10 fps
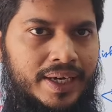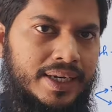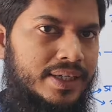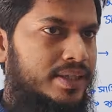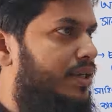
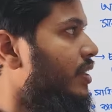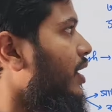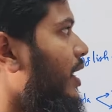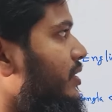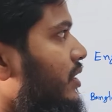ঠিক আছে
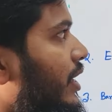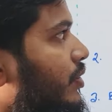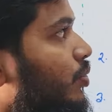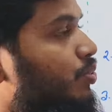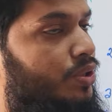আচ্ছা আর
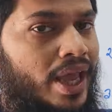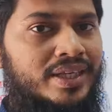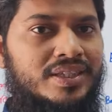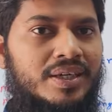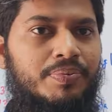নতুন
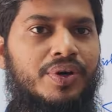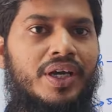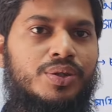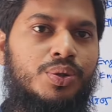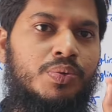এক্সট্রা পড়া
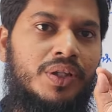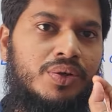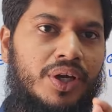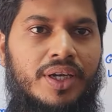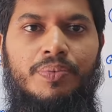শুধুমাত্র
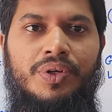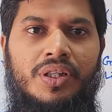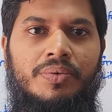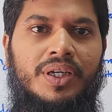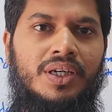এটা
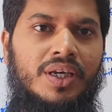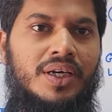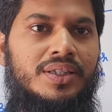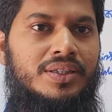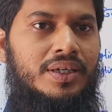পড়তে পারেন
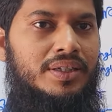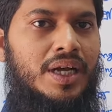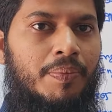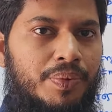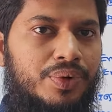যে
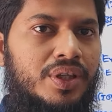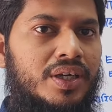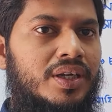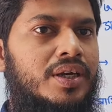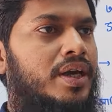সাম্প্রতিক
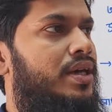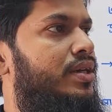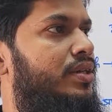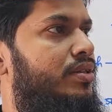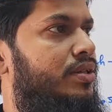এই
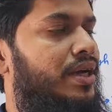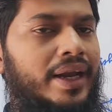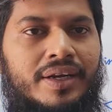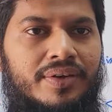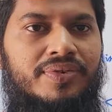
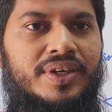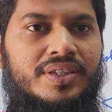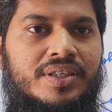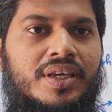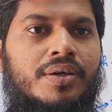কারেন্ট অ্যাফেয়ার্স
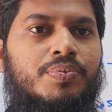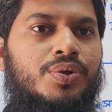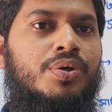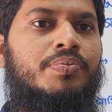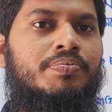থেকে
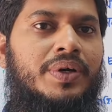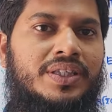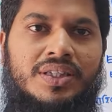প্রথম পাঁচ